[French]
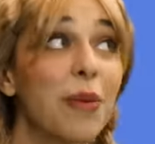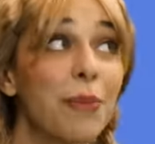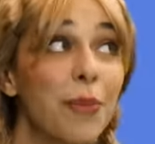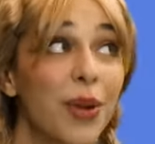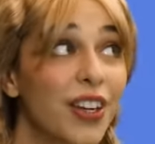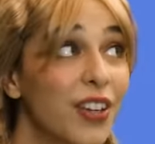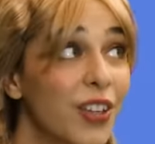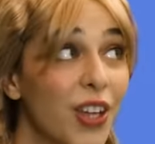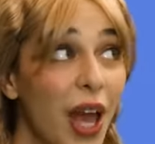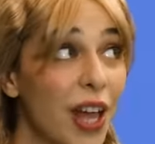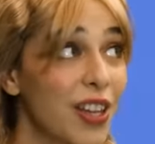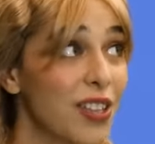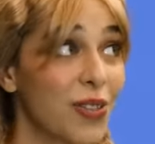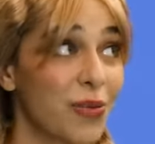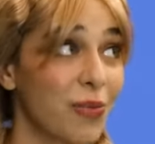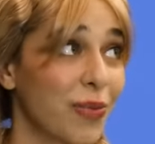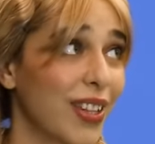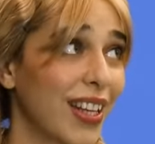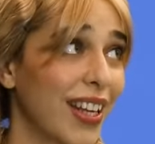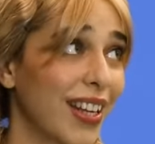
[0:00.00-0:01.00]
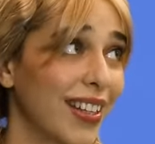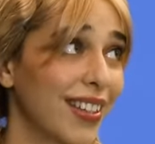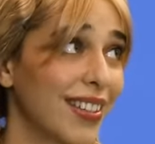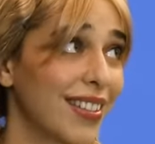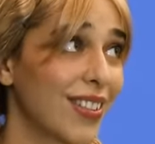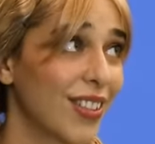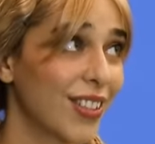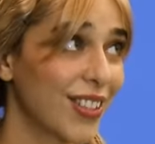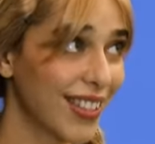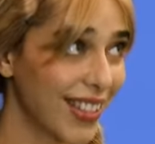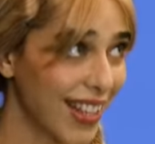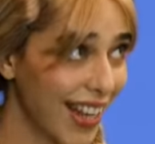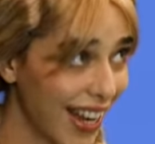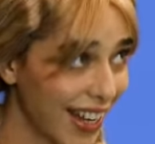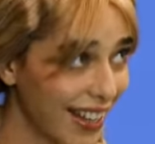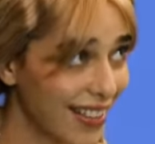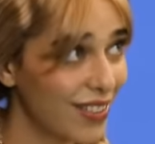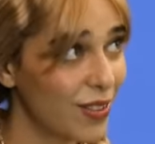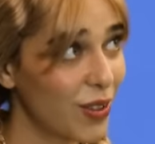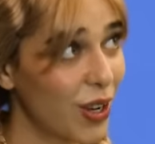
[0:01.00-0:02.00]
Quand j'étais petite, une très
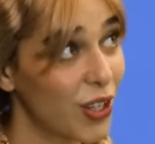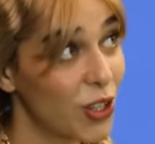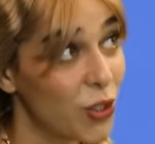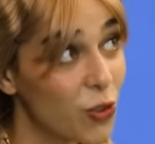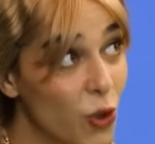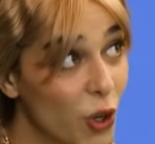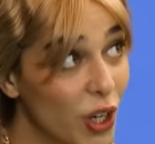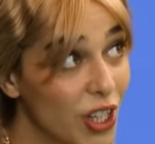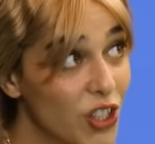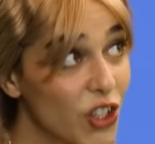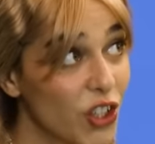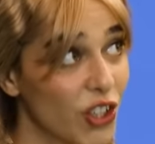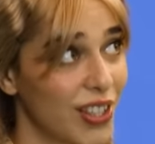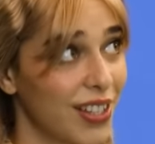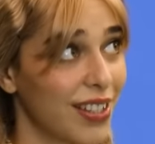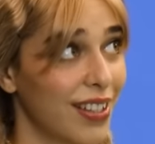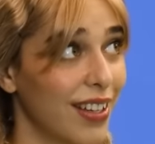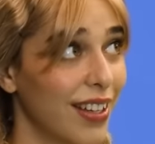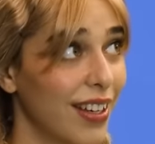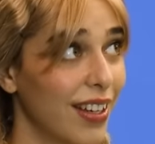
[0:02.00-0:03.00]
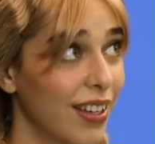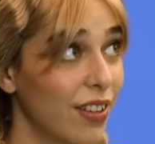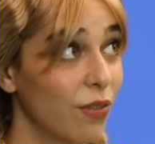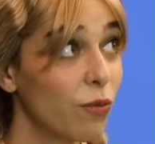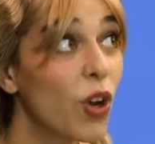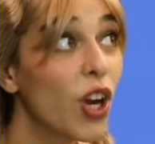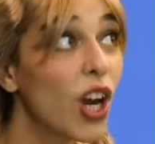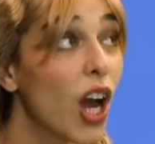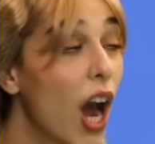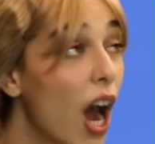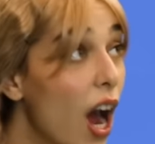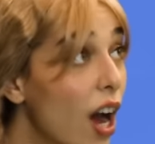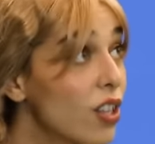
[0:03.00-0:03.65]
gentille dame nous a envoyé un jour des béquilles.